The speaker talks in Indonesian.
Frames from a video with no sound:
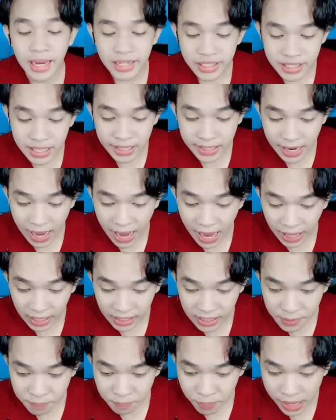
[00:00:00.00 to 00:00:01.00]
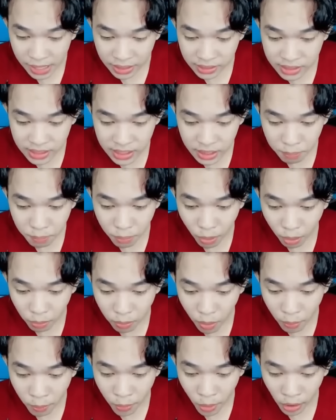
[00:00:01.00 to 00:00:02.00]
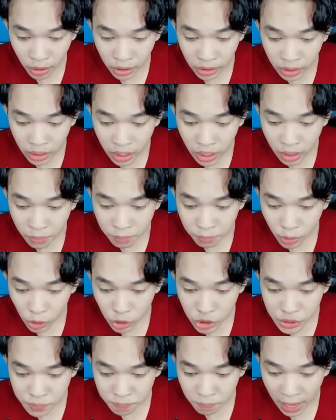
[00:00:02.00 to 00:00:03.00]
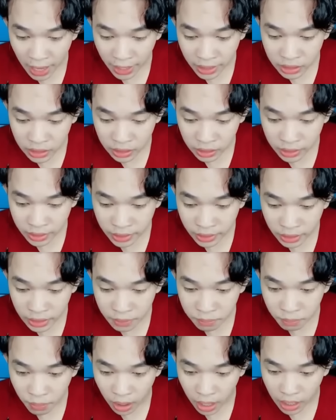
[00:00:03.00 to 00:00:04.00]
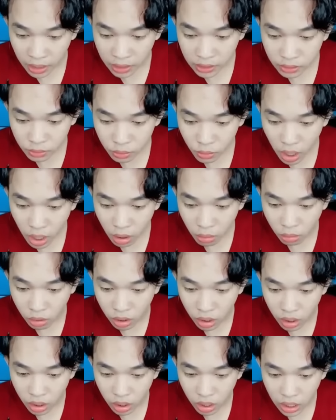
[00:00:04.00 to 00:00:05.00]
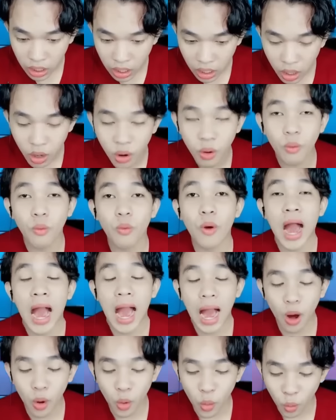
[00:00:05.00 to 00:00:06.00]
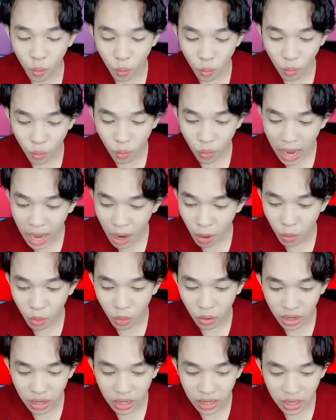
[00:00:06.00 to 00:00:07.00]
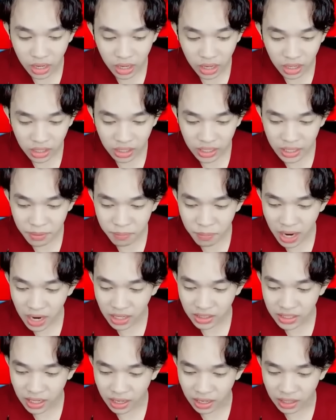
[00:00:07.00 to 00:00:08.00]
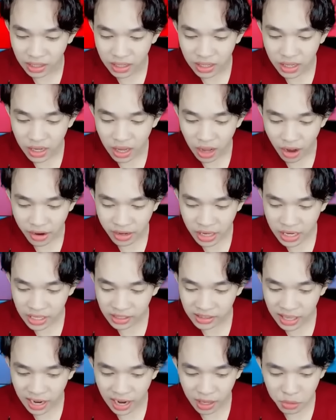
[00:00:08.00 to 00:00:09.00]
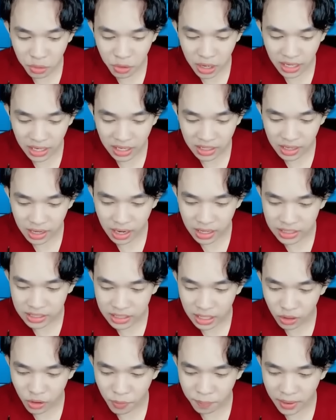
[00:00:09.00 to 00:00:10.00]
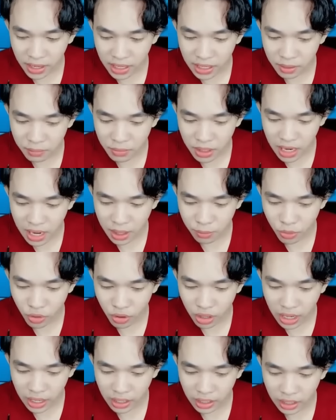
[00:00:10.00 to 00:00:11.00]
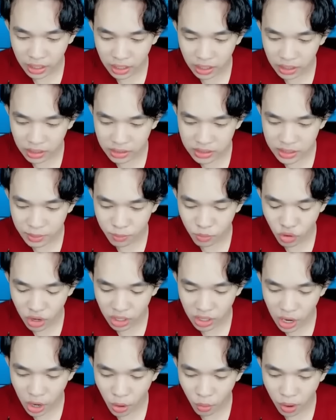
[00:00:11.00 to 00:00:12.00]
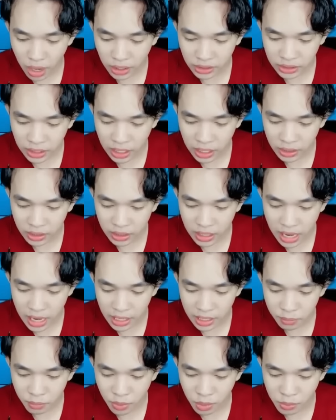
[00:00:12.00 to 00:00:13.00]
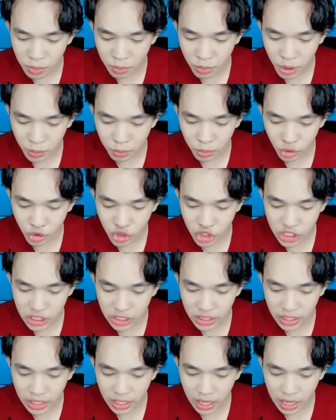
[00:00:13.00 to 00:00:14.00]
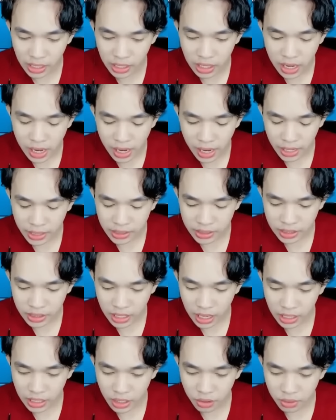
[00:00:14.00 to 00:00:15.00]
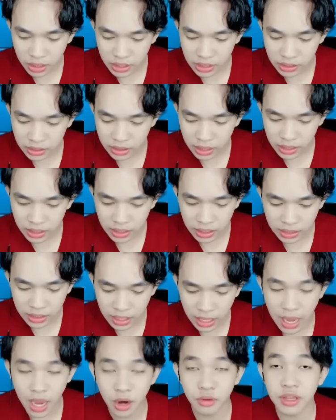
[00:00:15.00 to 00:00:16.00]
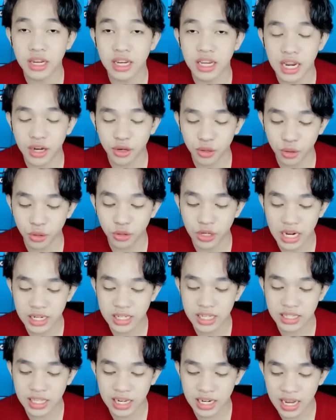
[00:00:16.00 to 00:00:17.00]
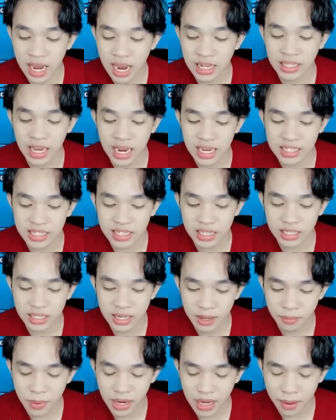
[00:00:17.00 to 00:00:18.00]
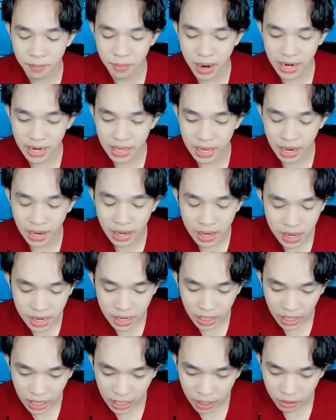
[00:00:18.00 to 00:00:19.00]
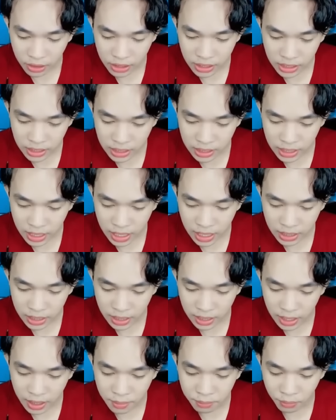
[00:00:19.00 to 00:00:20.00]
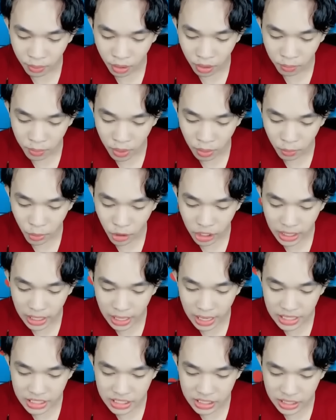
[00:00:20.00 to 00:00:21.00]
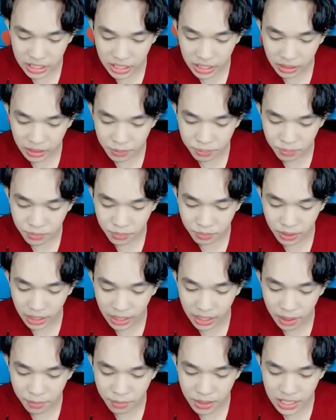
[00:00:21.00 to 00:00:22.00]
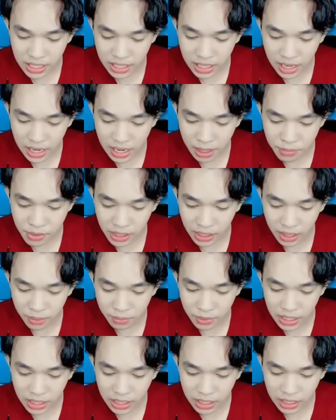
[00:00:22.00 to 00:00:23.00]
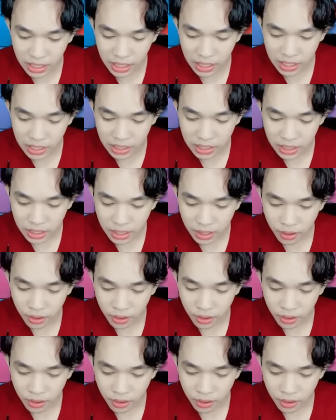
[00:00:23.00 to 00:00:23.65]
Agent Ali versi Boboiboy Prospire keren banget wow Wow wow Keren banget ya. Oke, kita lakukan lagi guys. Aku pengen menggabungkan uh, semua kekuatan dari Bobo Boy Potion dengan Agent Ali Wanita ini kita kawinkan dulu dan kita lihat hasilnya bagaimana ya. Kalau ini ini adalah Bobo Boy Glacier. Mereka menikah, mereka menikah.